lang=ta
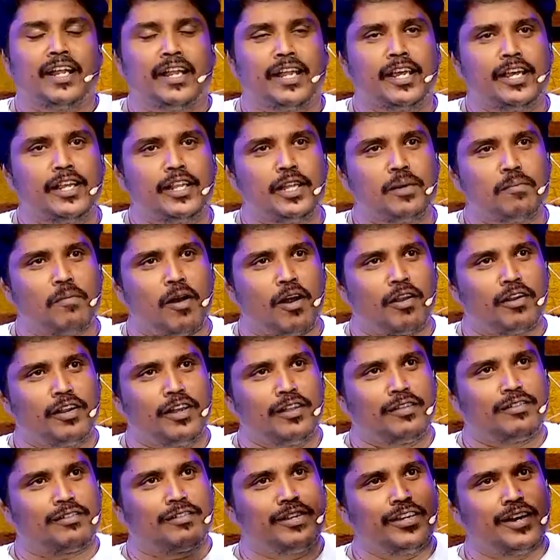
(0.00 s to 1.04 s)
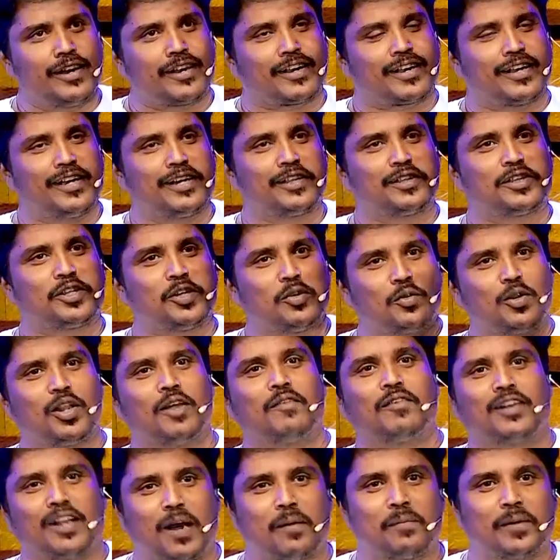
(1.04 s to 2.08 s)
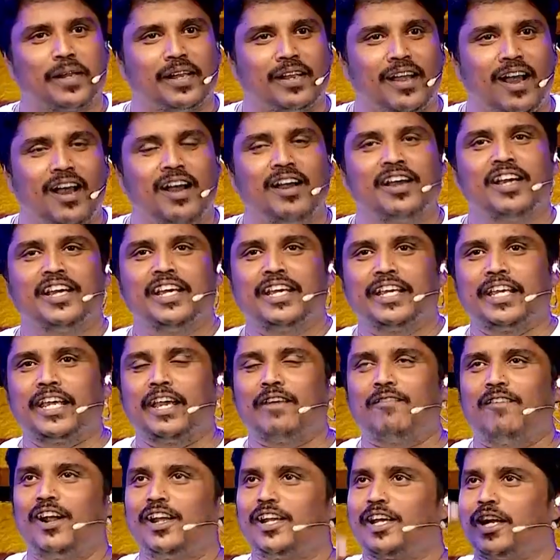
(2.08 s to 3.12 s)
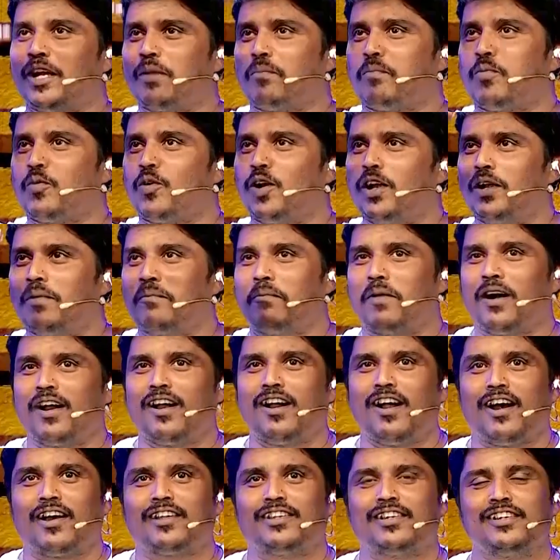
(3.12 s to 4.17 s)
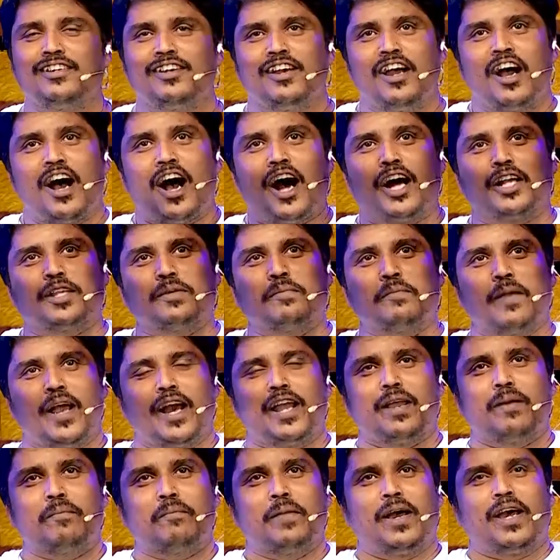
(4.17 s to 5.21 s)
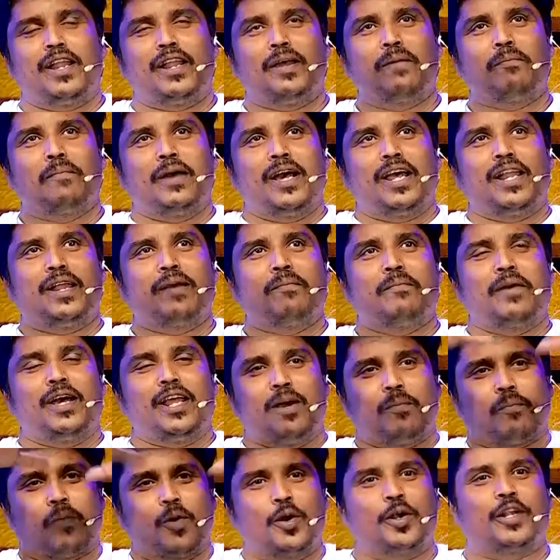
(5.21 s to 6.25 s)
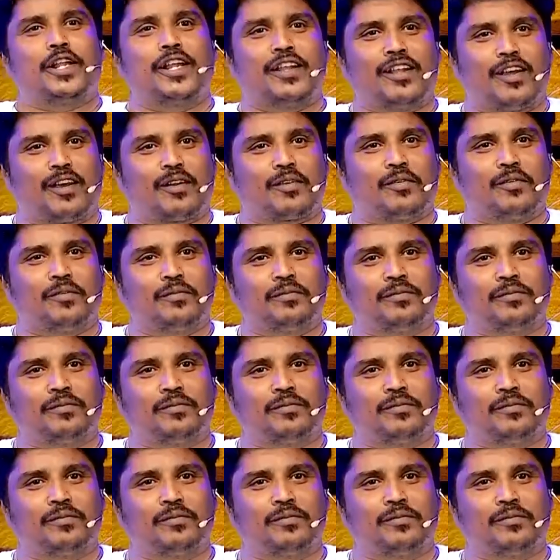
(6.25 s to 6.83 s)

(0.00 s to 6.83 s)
நீதிமான் நித்திய கீர்த்தி உள்ளவன் அப்படின்னா என் வாழ்க்கையில் புகழ் மங்காது அது மேலே மேலே மேலே மேலே போயிட்டு தான்